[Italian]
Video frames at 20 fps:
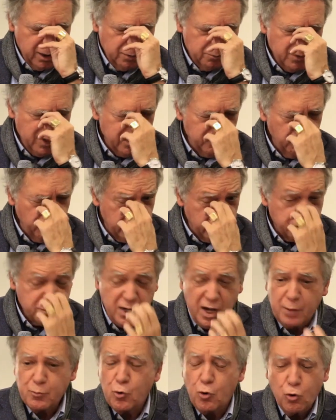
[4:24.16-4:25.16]
ma noi
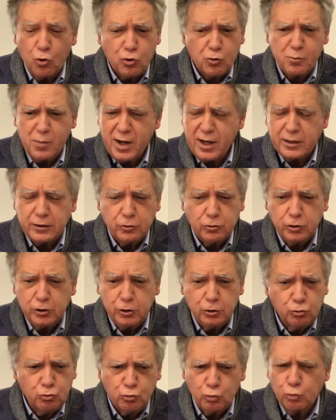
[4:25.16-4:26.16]
abbiamo ormai
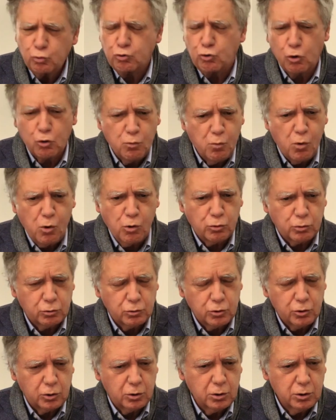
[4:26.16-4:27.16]
in tutto il
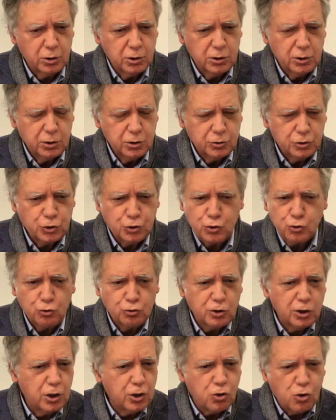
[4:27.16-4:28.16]
mondo ci sono
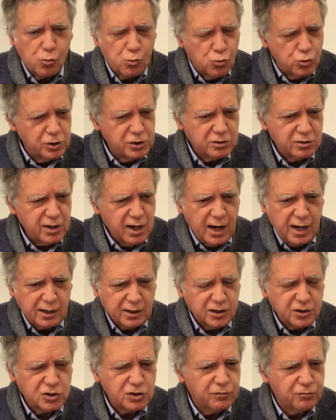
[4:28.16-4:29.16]
delle comunità
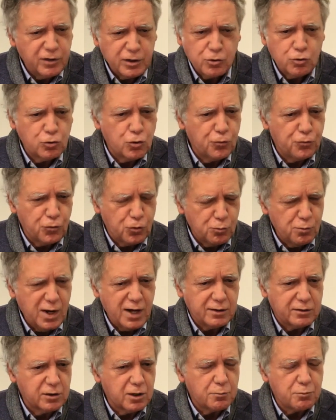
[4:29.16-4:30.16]
che si vengono
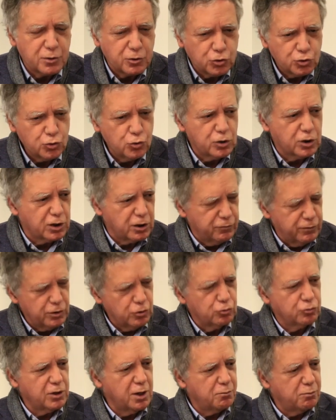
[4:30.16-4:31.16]
formate da persone che
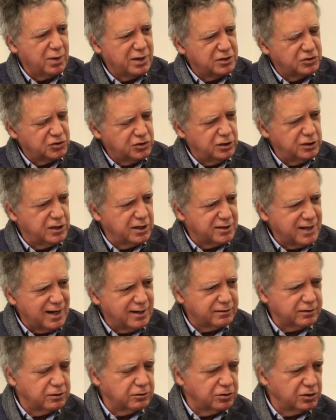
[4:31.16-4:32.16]
vengono da paesini ad
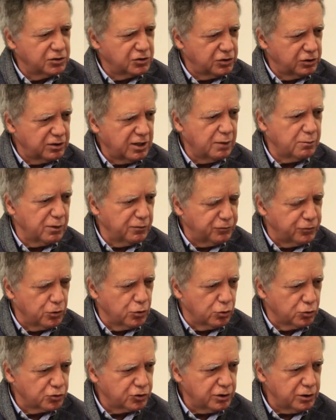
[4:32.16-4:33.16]
alta intensità
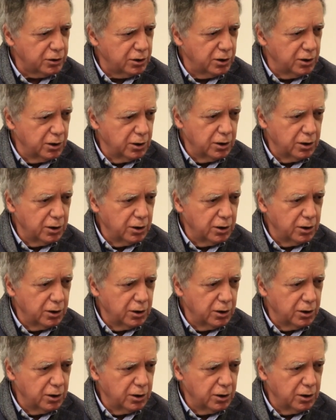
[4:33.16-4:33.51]
mafiosa